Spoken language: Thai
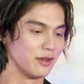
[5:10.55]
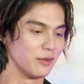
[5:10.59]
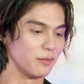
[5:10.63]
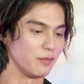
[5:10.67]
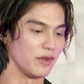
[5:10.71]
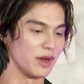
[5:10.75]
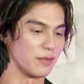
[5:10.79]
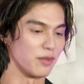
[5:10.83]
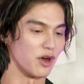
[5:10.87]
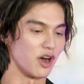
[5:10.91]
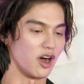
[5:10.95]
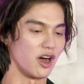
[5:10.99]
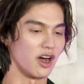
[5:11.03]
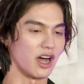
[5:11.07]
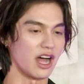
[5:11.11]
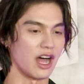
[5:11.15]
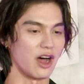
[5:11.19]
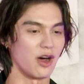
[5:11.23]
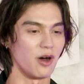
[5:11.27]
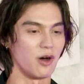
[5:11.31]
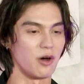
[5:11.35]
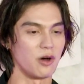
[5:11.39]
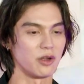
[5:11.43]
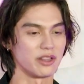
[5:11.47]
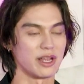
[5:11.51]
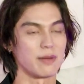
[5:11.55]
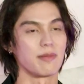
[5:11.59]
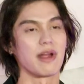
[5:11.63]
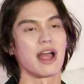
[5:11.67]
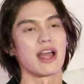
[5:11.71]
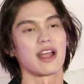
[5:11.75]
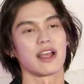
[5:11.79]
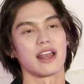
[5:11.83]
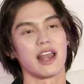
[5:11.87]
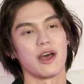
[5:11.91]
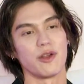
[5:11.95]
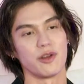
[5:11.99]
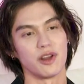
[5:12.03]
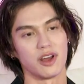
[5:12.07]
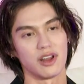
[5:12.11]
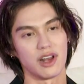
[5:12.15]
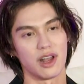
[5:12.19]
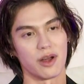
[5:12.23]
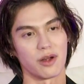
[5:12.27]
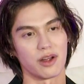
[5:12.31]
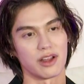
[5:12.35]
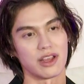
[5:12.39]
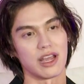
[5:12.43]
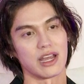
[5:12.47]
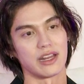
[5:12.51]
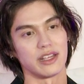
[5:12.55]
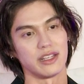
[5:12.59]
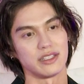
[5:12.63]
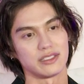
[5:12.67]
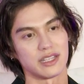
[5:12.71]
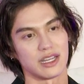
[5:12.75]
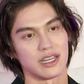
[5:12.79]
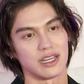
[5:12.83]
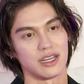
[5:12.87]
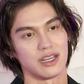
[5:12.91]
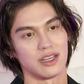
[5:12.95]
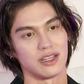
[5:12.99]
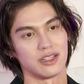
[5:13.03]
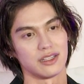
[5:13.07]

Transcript: เหมือนพอเขาทำงานกับเราเนาะเราก็อยากที่จะ